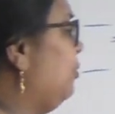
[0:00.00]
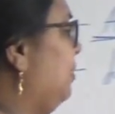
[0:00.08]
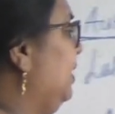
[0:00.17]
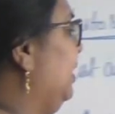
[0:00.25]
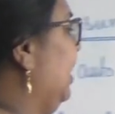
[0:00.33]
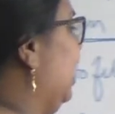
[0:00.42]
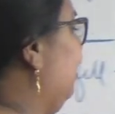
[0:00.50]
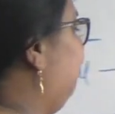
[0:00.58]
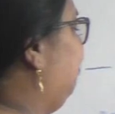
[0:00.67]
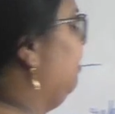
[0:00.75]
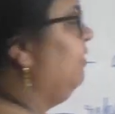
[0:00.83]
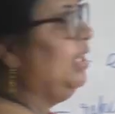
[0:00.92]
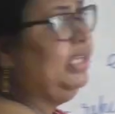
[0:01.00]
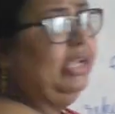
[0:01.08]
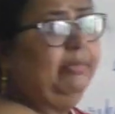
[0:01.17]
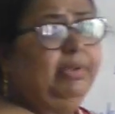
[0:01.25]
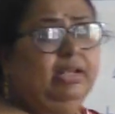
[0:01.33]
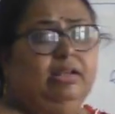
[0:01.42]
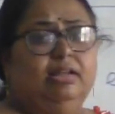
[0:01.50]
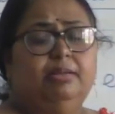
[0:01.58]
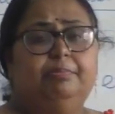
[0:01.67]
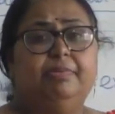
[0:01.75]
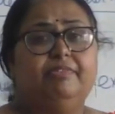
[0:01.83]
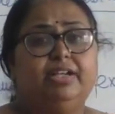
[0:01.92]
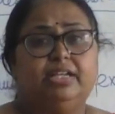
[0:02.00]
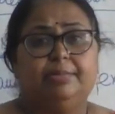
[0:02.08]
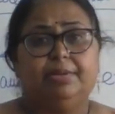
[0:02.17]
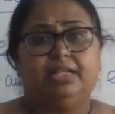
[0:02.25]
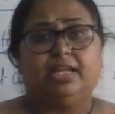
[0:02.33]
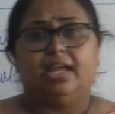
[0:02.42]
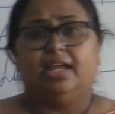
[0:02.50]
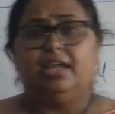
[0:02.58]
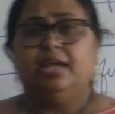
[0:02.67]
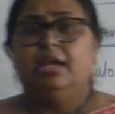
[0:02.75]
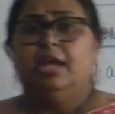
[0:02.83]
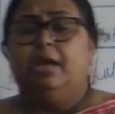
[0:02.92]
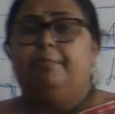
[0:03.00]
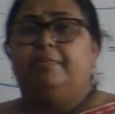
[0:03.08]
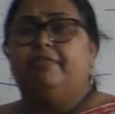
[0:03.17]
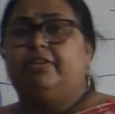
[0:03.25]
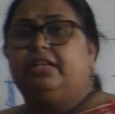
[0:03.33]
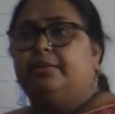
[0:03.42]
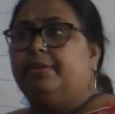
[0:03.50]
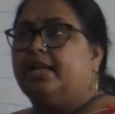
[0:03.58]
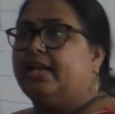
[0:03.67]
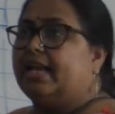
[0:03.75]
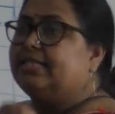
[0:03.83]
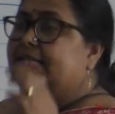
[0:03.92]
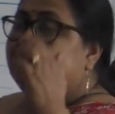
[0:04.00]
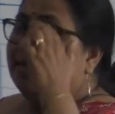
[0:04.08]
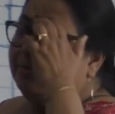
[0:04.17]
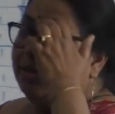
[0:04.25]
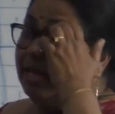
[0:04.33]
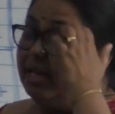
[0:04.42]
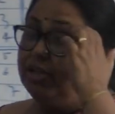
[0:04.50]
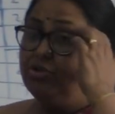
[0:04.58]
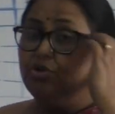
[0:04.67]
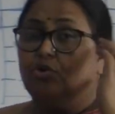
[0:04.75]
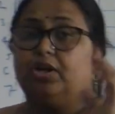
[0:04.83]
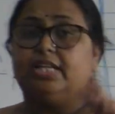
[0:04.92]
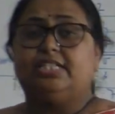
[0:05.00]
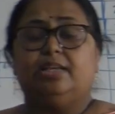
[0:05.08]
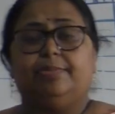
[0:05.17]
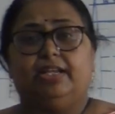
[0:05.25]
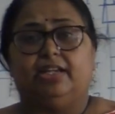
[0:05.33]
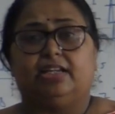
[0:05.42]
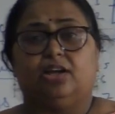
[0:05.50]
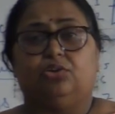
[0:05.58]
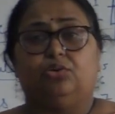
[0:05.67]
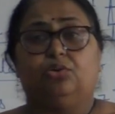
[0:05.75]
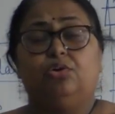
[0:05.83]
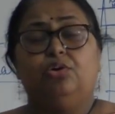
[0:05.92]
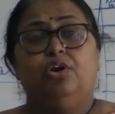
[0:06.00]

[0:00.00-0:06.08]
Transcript: प्रॉपर्टी आई पिविट टेबल पिविट टेबल क्या है पिविट टेबल एक ऐसी टेबल है जो किसी भी डेटा को